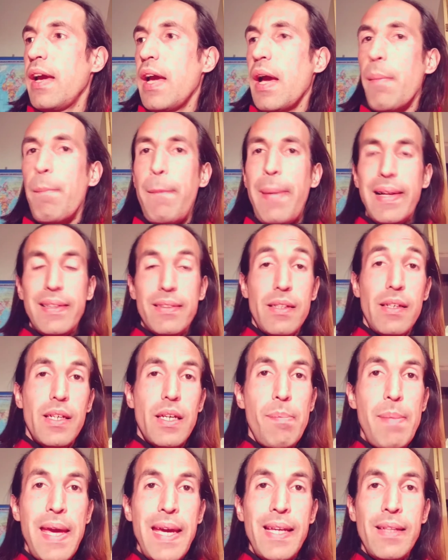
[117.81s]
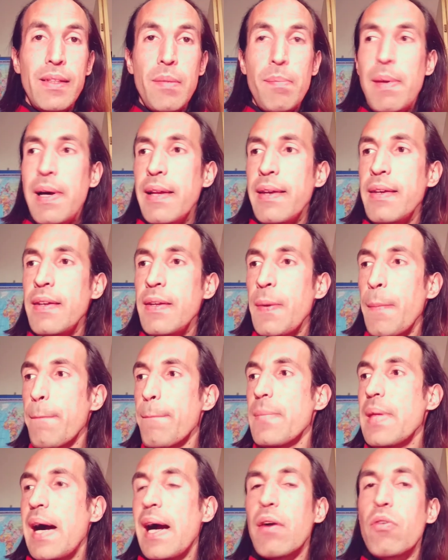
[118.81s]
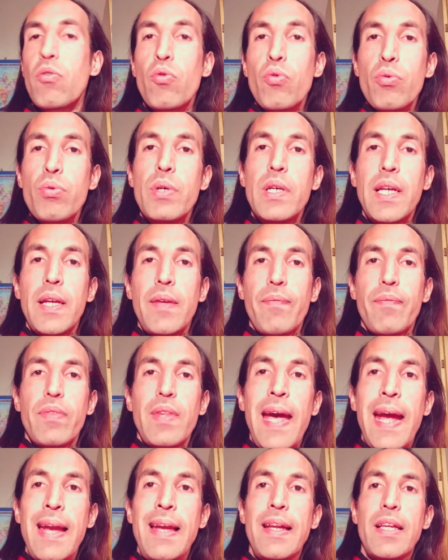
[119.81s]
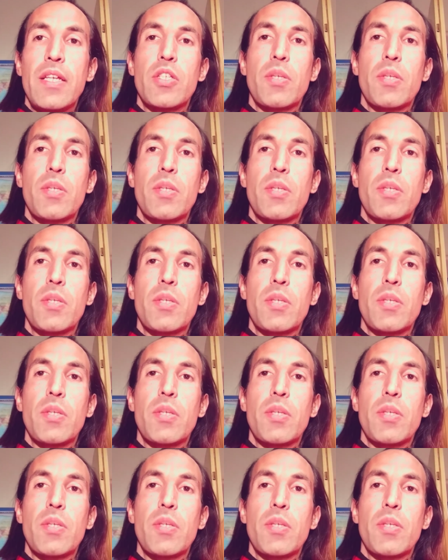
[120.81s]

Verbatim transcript: Patrick Bateman, a cui Alice più